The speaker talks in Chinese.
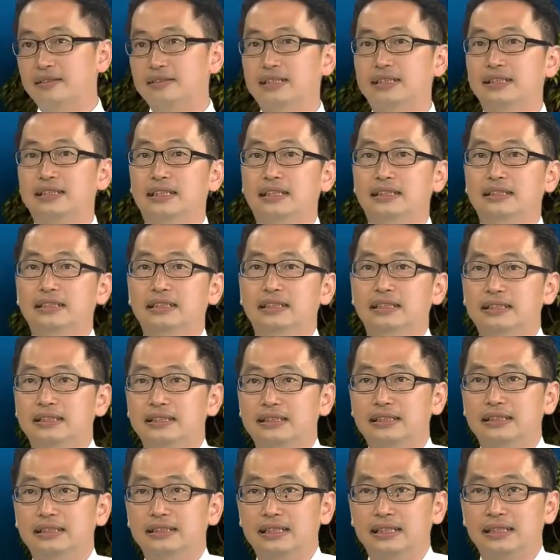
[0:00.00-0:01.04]
张
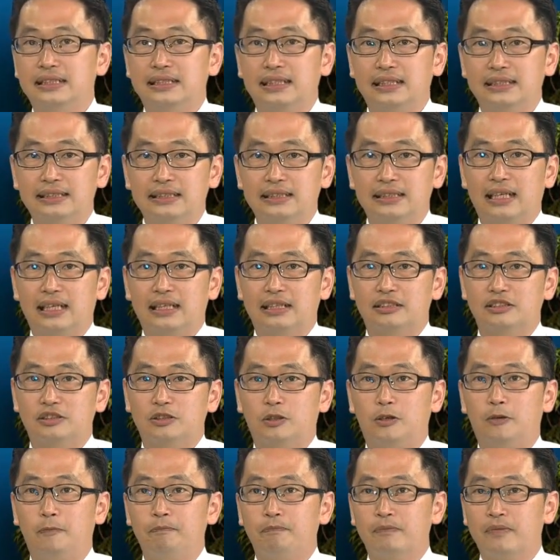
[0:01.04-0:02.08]
这这一张字卡的时
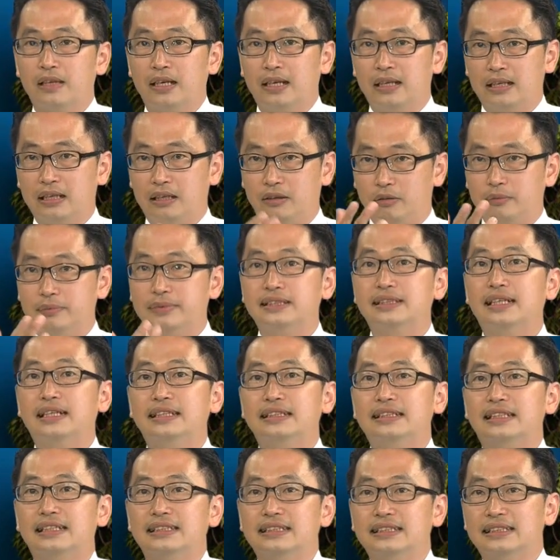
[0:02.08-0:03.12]
候，是，那我们上一
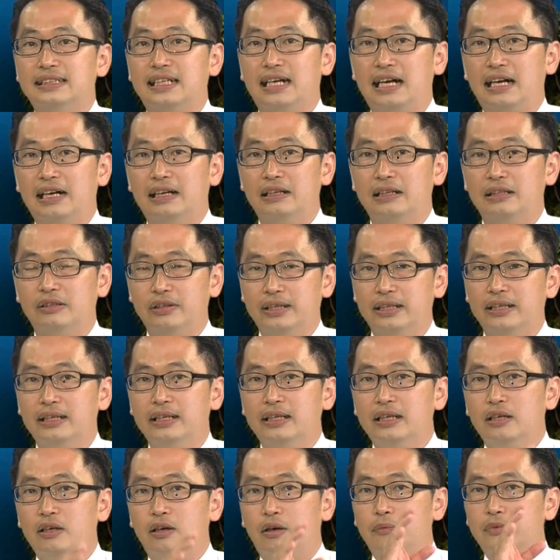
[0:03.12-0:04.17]
张字卡，对，
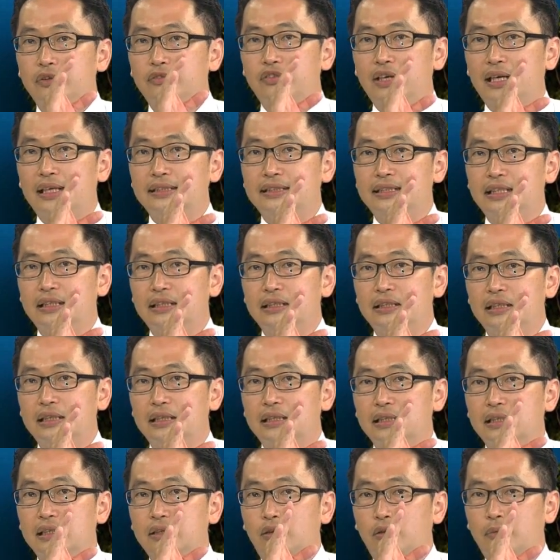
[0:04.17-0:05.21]
我们发现。
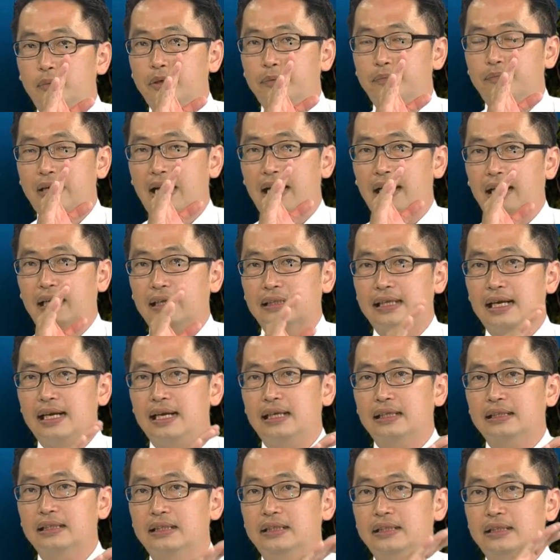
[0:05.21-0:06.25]
我们把
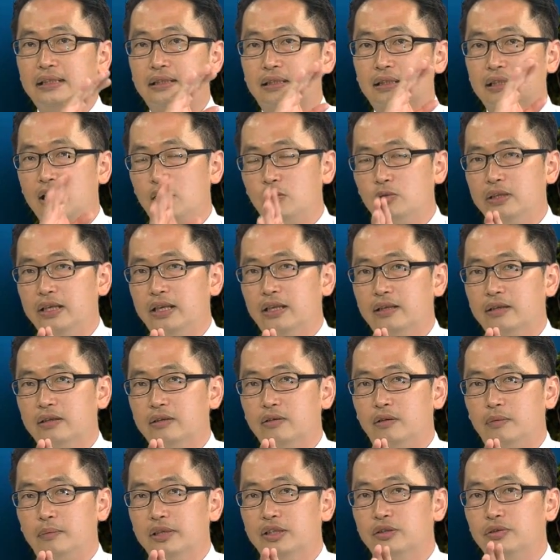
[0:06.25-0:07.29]
它的一个高点，
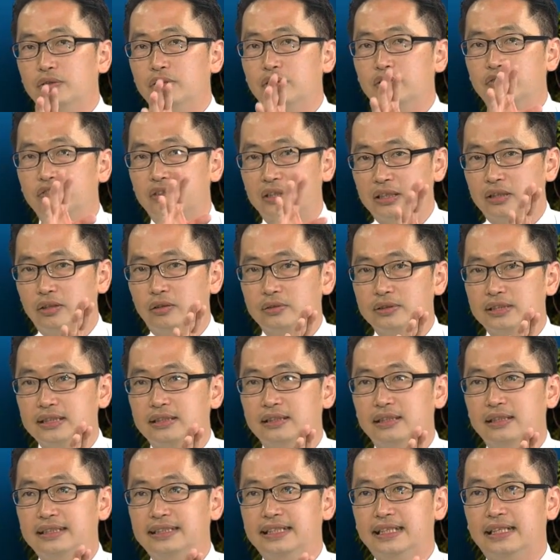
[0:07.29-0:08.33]
我们都用粉红色
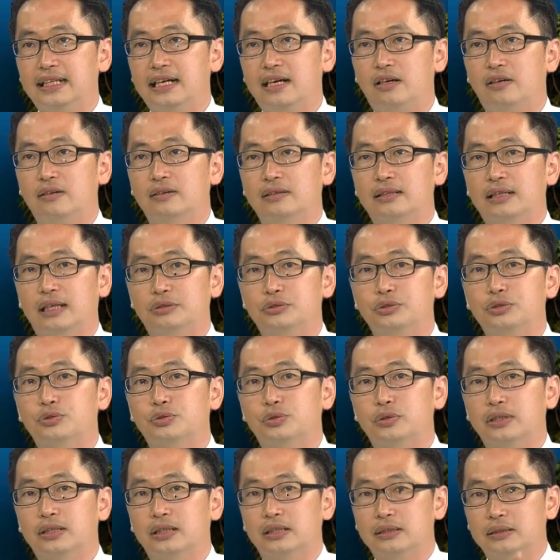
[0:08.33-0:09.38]
的箭号来去
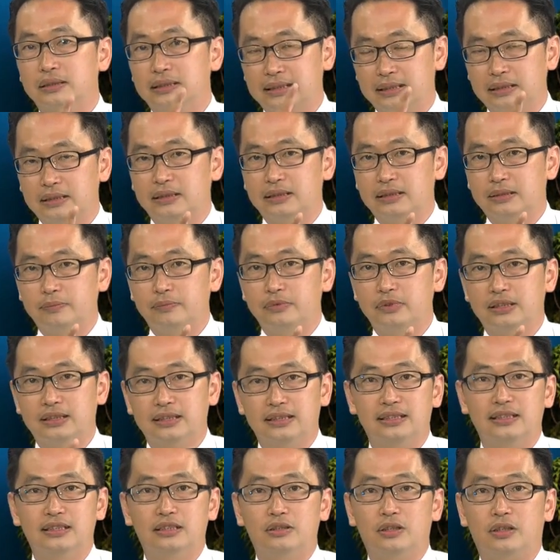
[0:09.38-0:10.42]
做一个指指指
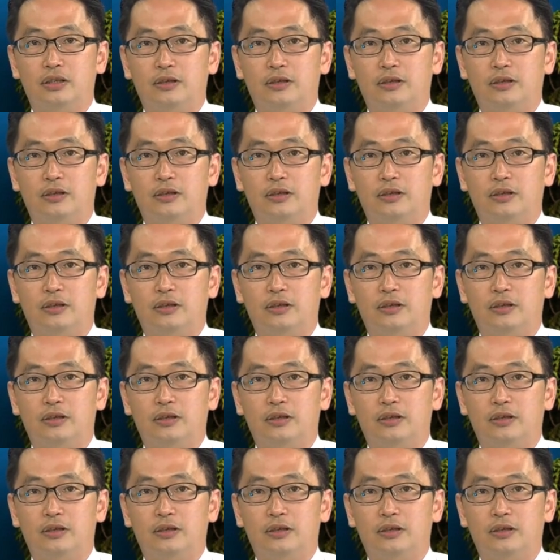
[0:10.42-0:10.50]
示，吼。